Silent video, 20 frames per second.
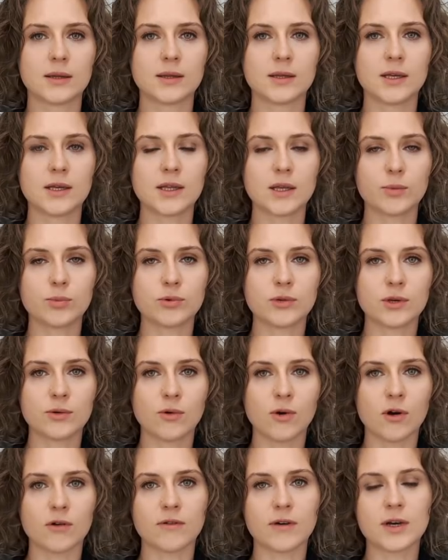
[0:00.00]
Dieta
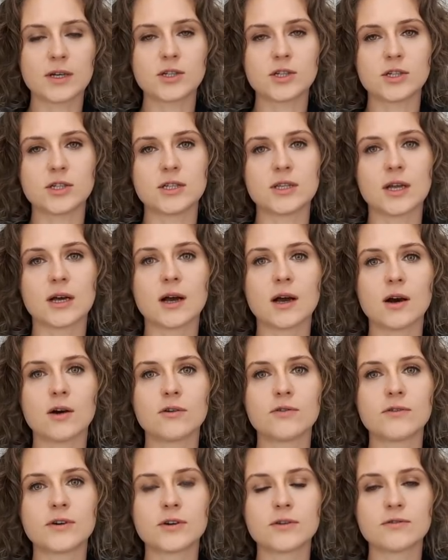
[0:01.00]
pudełkowa, czyli taka
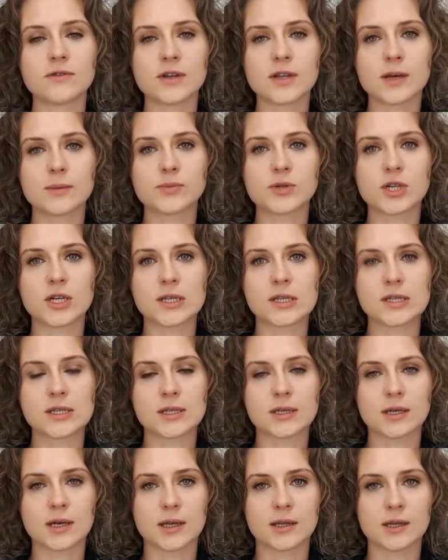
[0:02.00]
oferowana
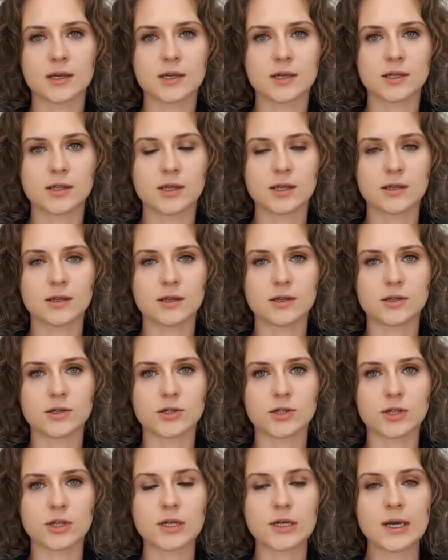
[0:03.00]
przez catering
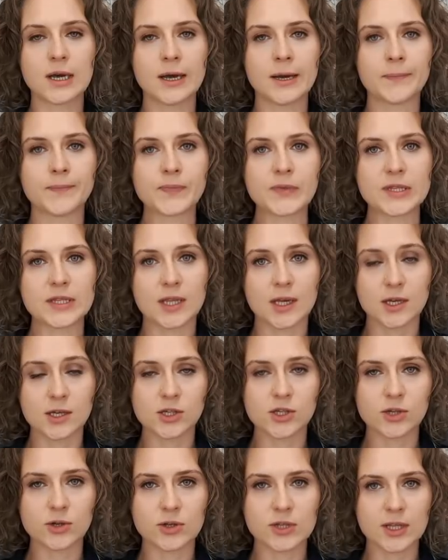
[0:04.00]
dietetyczny, staje
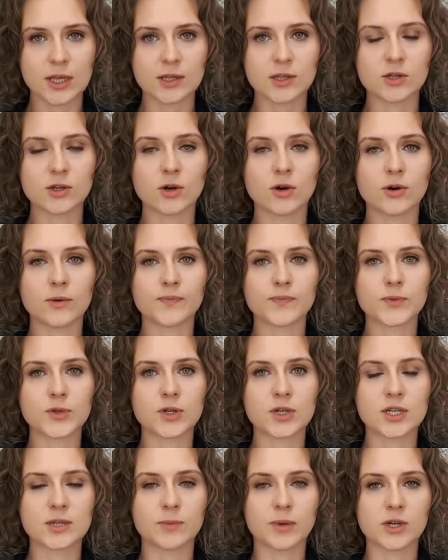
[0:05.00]
się ostatnio
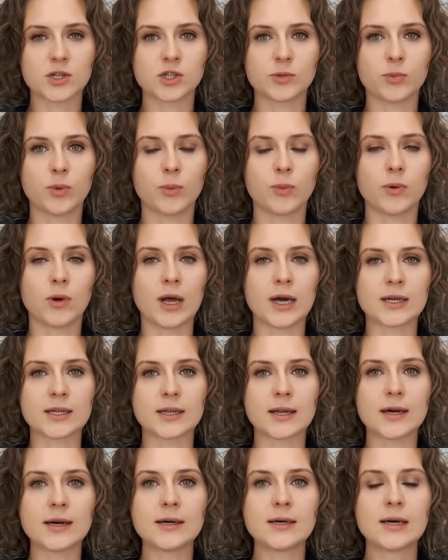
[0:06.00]
coraz bardziej
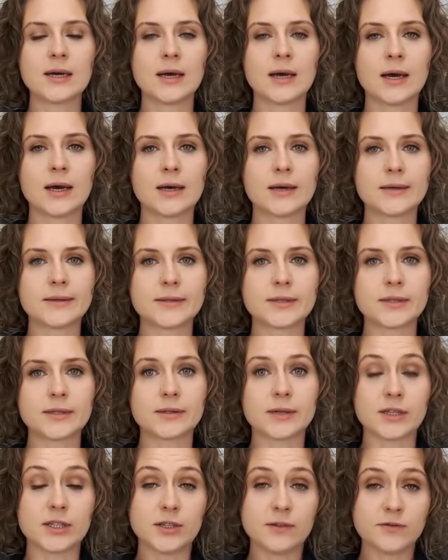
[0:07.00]
popularna. Y,
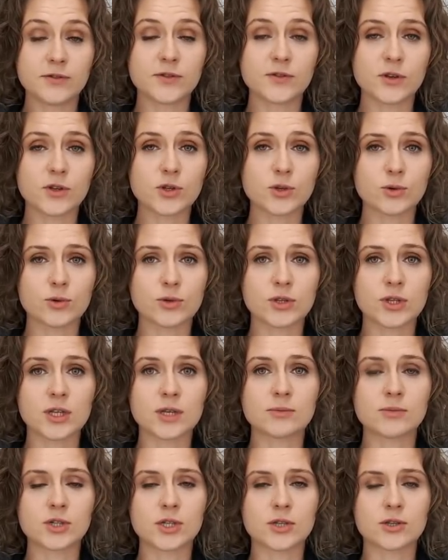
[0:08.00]
I w związku z
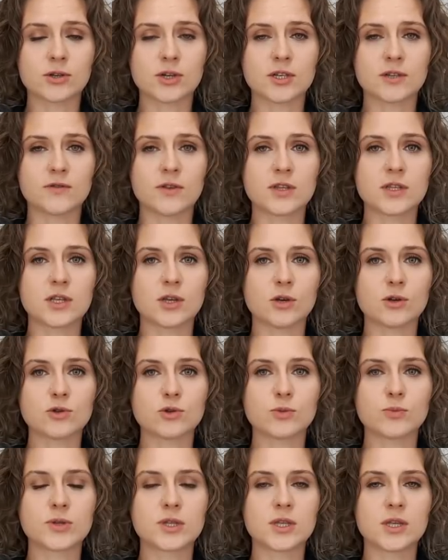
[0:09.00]
tym, że coraz więcej
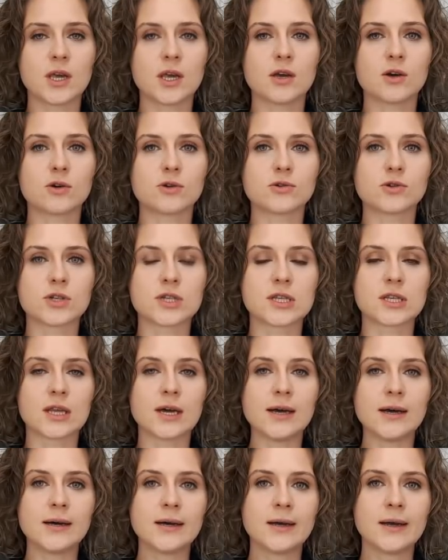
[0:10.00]
osób z niej
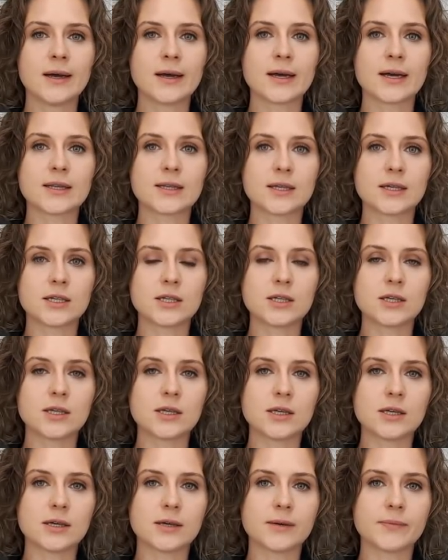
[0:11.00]
korzysta,
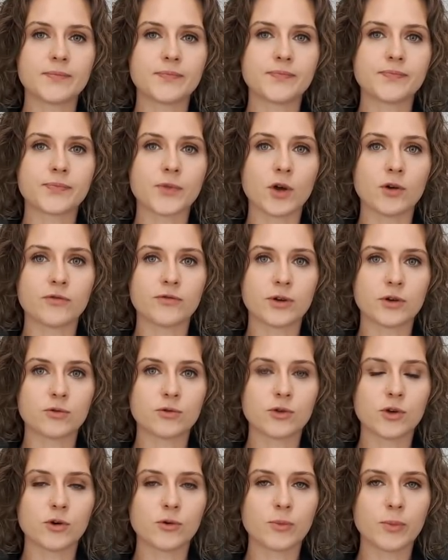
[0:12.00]
cateringi mm,
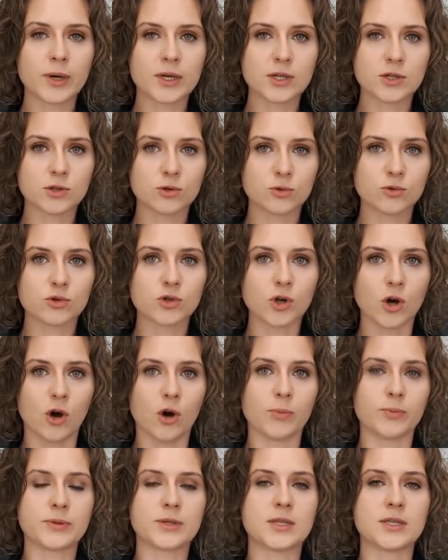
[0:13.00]
oferują bardzo dużo
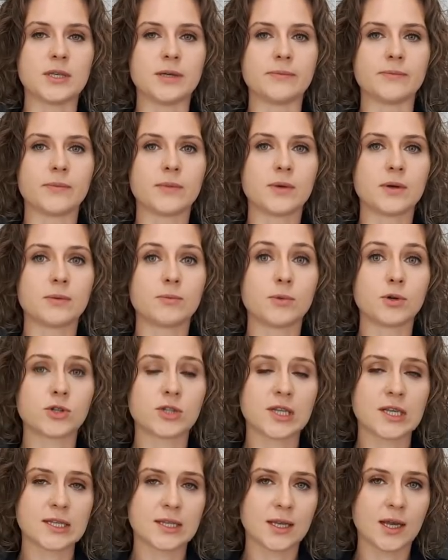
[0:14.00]
opcji.
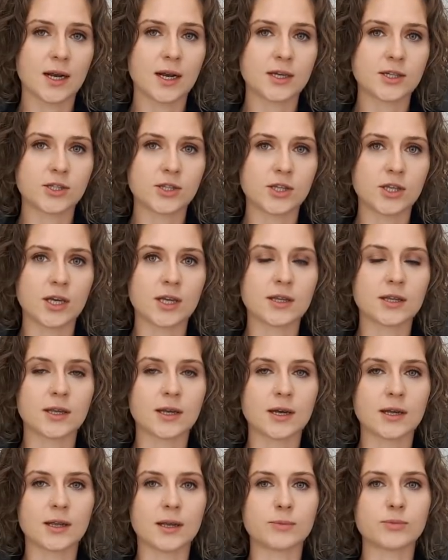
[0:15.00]
Można znaleźć
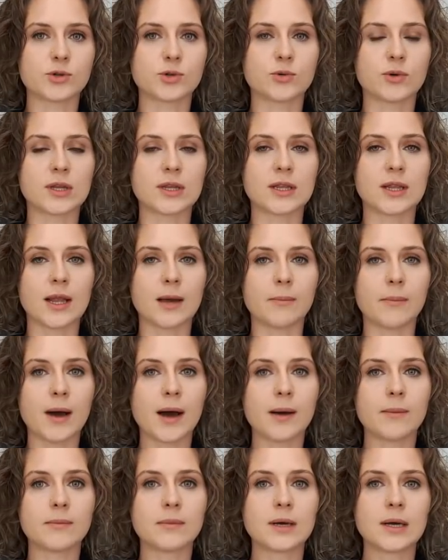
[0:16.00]
dietę na przykład dla
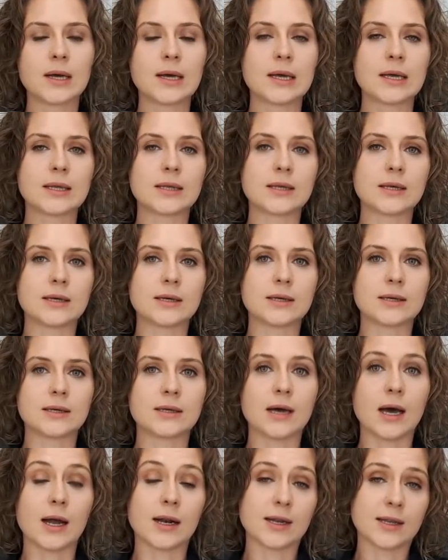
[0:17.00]
mam, Y,
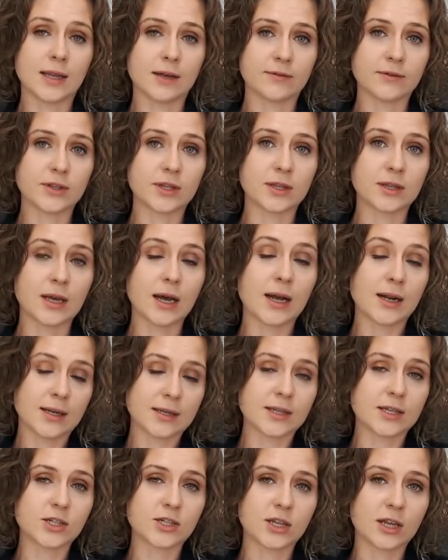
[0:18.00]
ale, nawet, ale
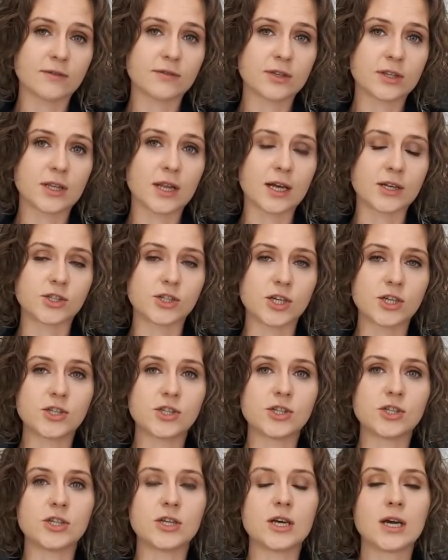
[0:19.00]
też nawet dla
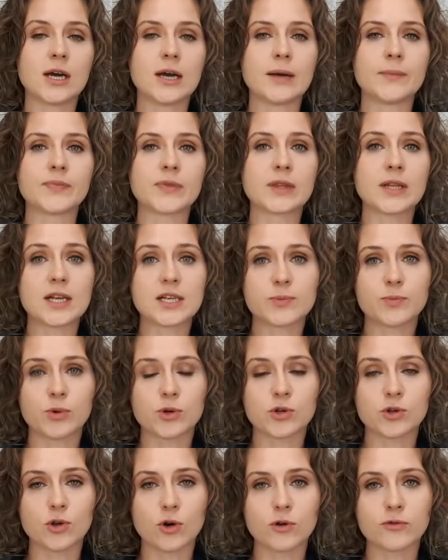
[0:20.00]
dzieci. Dla
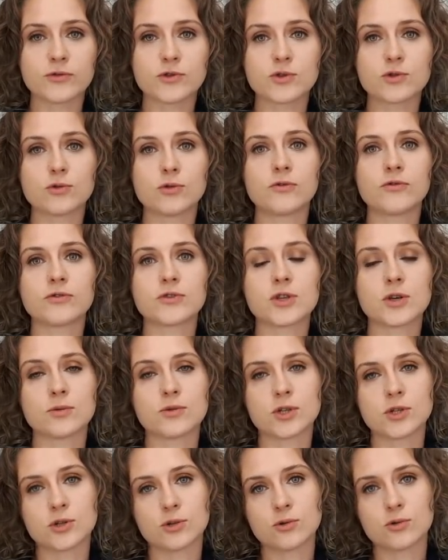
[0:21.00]
sportowców są
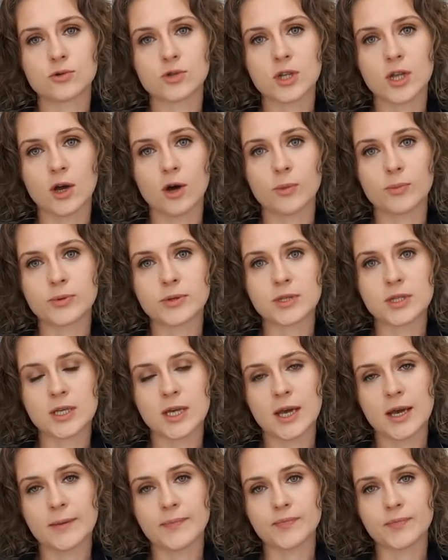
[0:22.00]
też różne
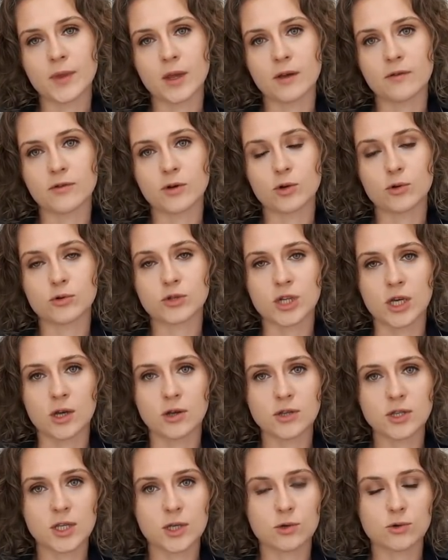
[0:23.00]
opcje y,
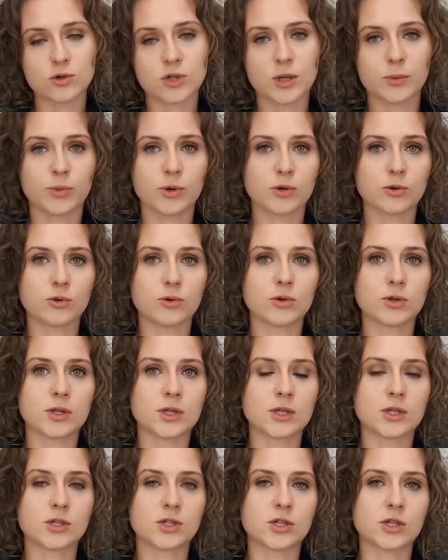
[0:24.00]
wykluczające różne
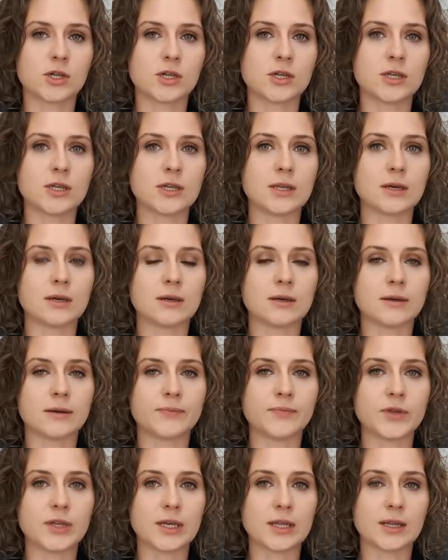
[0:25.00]
produkty, czyli
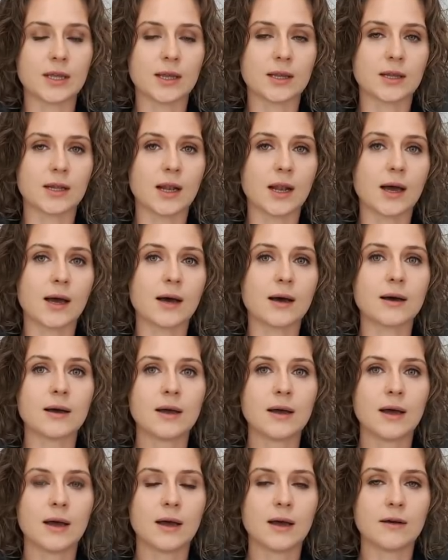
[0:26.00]
y, dieta dla
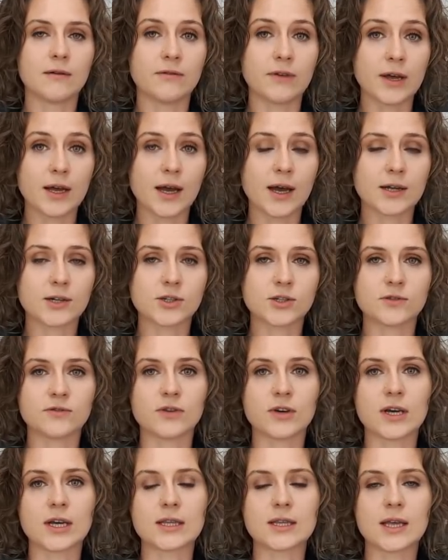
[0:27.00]
wegan czy
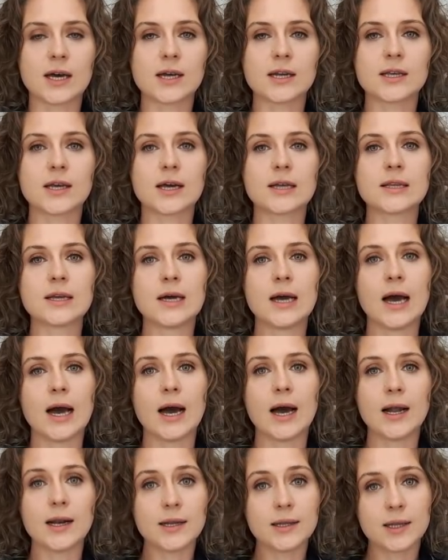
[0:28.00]
wegetarian,
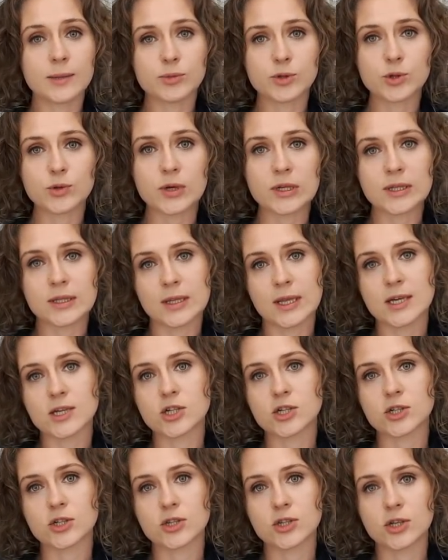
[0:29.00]
ale na przykład
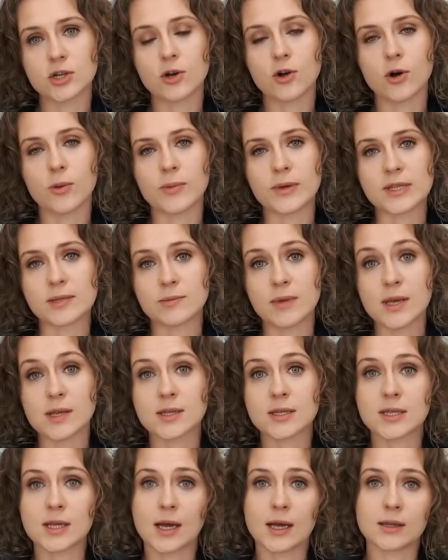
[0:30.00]
też tylko bez
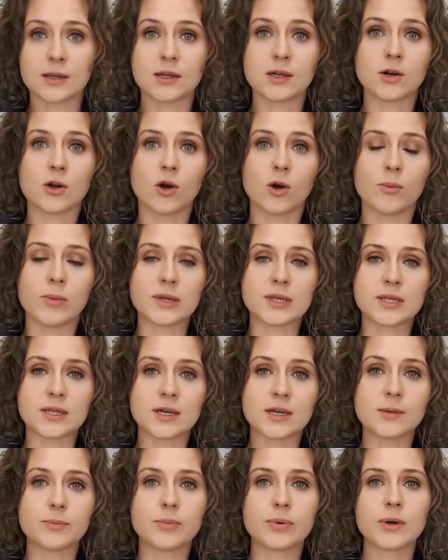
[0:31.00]
mięsa, tylko bez
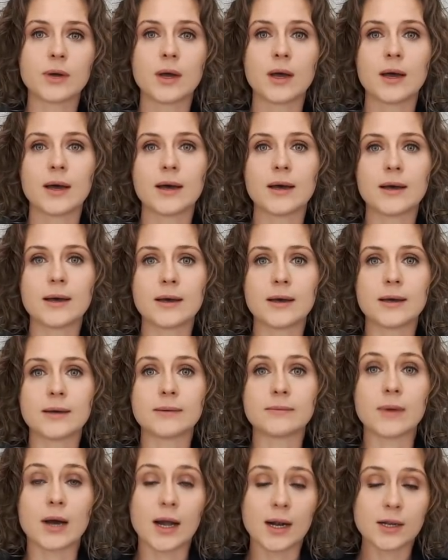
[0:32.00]
ryb,
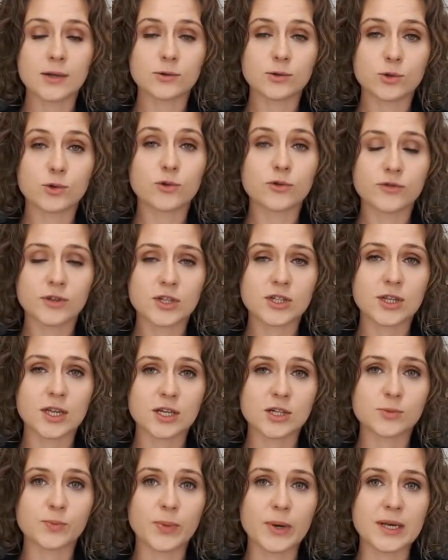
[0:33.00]
ale również
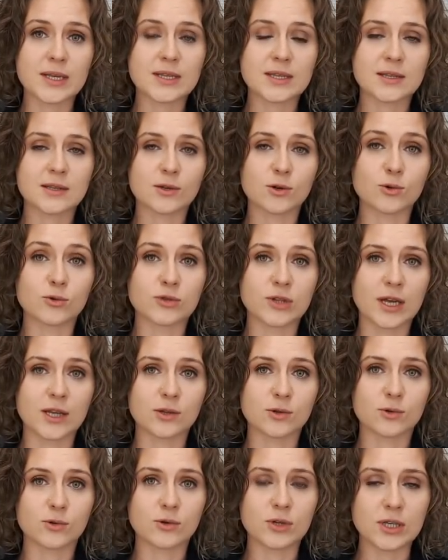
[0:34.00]
też bez
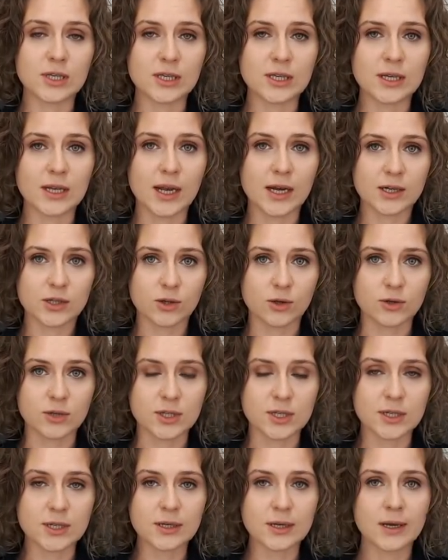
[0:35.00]
glutenu i
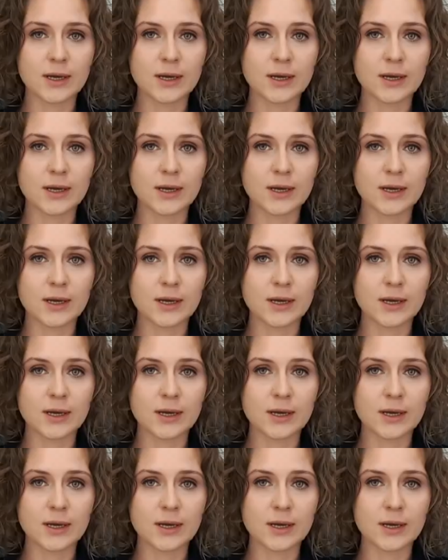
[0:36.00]
laktozy.